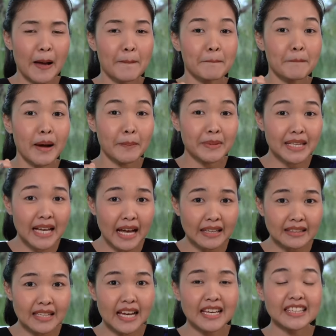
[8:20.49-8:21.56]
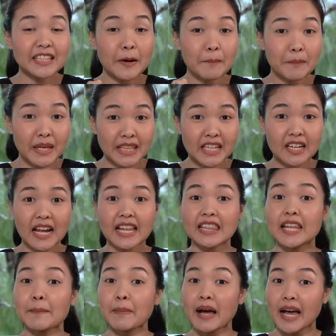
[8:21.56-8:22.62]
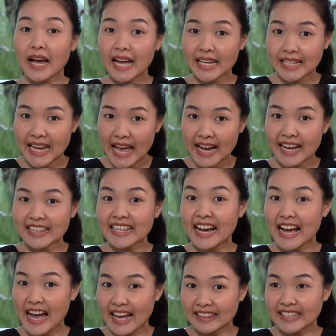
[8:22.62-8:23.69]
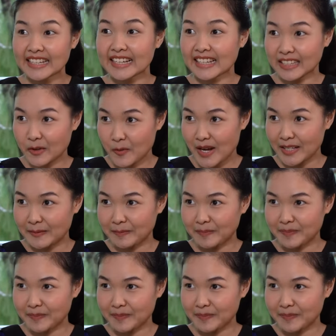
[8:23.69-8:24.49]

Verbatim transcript: mabigat na mineral na pangangailangan ng ating katawan.